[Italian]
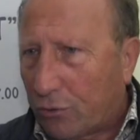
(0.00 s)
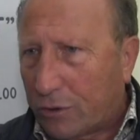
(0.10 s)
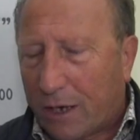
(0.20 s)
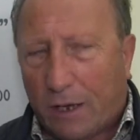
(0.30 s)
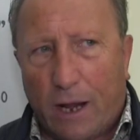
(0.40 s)

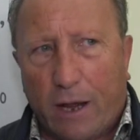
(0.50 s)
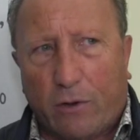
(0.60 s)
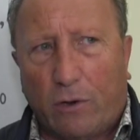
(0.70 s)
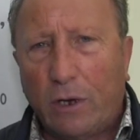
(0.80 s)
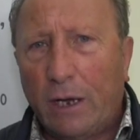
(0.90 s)
Torre del
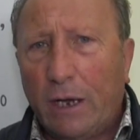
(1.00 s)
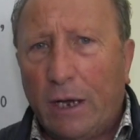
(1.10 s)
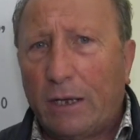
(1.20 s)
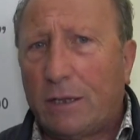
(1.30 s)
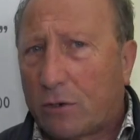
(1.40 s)
Greco
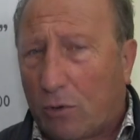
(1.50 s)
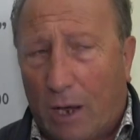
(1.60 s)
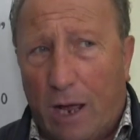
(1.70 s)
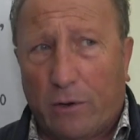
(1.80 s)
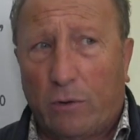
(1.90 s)
ed
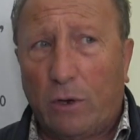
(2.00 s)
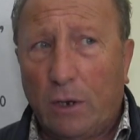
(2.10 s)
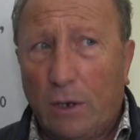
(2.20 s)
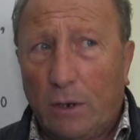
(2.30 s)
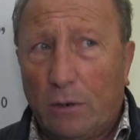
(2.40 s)
Ercolano,
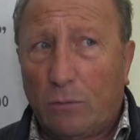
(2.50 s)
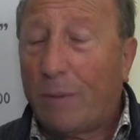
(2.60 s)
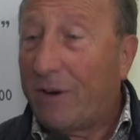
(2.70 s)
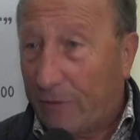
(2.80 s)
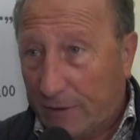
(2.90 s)

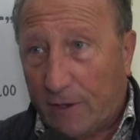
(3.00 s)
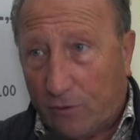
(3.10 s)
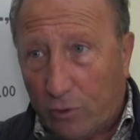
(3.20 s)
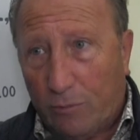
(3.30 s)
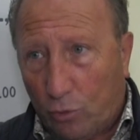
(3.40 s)
una
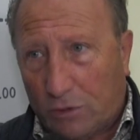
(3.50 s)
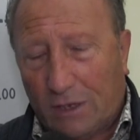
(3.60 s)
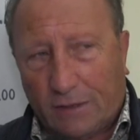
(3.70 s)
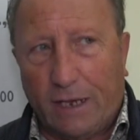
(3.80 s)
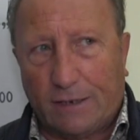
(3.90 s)
manifestazione
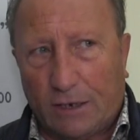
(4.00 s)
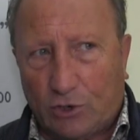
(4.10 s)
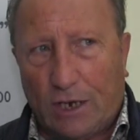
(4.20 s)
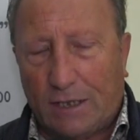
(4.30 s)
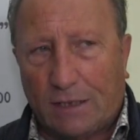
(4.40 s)
molto attesa
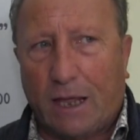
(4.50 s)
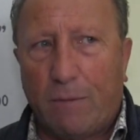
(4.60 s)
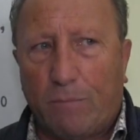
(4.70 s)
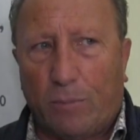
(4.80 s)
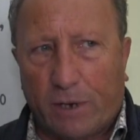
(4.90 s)
già da
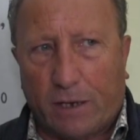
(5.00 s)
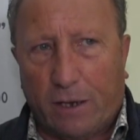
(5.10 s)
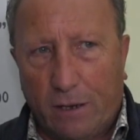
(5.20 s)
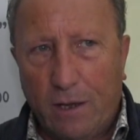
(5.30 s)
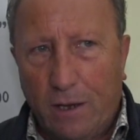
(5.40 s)
tempo
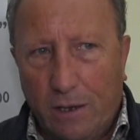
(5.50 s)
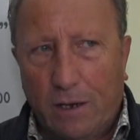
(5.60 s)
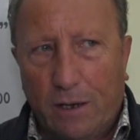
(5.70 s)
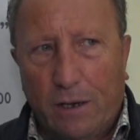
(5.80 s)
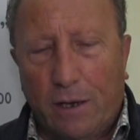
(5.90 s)
perché
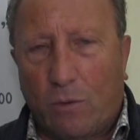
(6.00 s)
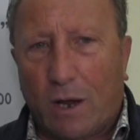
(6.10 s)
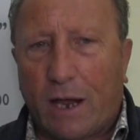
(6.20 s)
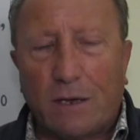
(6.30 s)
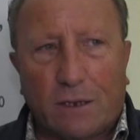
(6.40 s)
eh, in
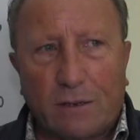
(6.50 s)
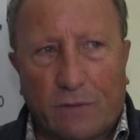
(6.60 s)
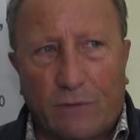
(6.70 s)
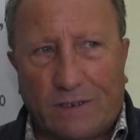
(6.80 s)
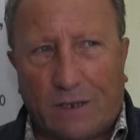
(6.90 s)
qualche altra
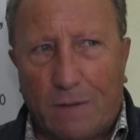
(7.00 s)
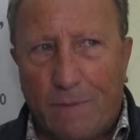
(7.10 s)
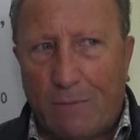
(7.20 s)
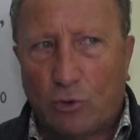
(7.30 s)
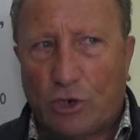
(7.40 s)
intervista
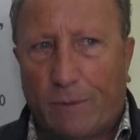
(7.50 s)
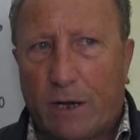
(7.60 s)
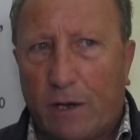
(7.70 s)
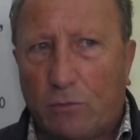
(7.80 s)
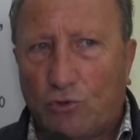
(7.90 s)
l'abbiamo già
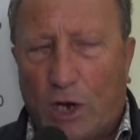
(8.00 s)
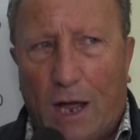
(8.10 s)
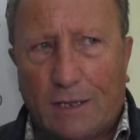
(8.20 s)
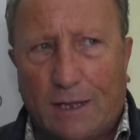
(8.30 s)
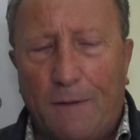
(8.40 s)

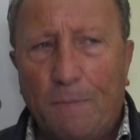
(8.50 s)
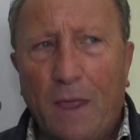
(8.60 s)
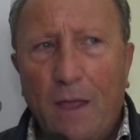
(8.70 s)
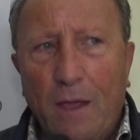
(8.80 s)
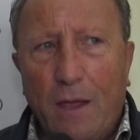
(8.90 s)
preannunciata
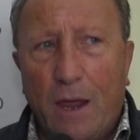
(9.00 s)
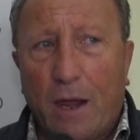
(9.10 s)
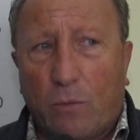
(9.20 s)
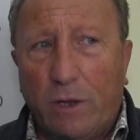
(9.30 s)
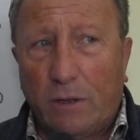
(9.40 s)

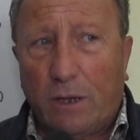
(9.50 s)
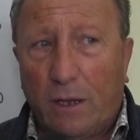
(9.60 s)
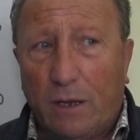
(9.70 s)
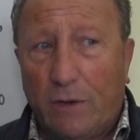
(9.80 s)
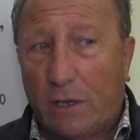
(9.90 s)
e
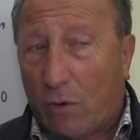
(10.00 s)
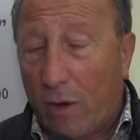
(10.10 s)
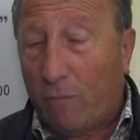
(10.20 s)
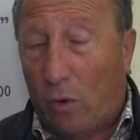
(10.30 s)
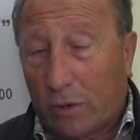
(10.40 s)
quindi vede
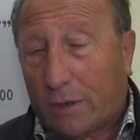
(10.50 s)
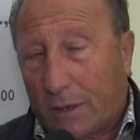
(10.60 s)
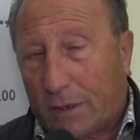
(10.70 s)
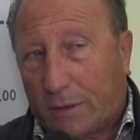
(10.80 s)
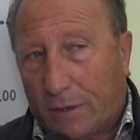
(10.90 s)

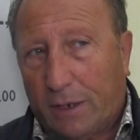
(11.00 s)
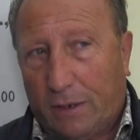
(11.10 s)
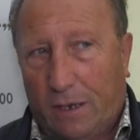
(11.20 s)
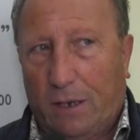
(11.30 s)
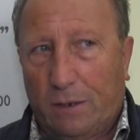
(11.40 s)

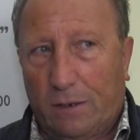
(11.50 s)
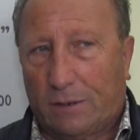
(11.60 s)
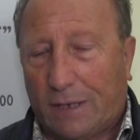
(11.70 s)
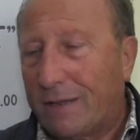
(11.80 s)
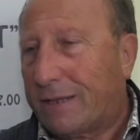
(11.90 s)
coinvolti
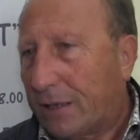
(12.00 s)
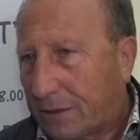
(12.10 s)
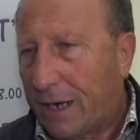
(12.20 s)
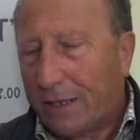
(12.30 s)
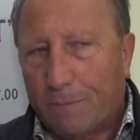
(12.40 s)
eh, tanti
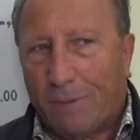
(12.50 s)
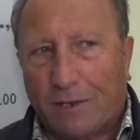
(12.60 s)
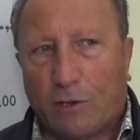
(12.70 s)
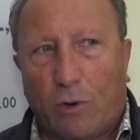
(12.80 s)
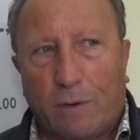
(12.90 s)
atleti, in
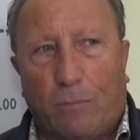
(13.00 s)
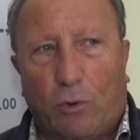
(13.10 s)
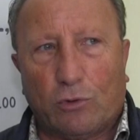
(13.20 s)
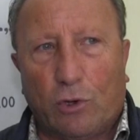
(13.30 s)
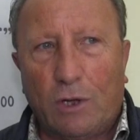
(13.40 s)
particolar
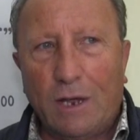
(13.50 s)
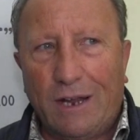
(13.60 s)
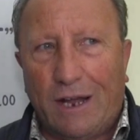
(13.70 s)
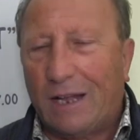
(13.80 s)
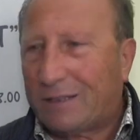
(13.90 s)
modo
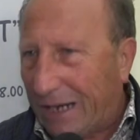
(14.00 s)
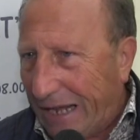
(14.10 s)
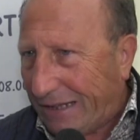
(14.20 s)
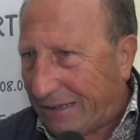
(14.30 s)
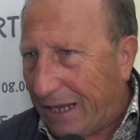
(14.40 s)

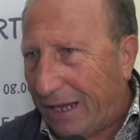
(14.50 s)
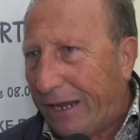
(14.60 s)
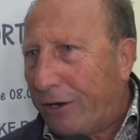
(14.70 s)
atlete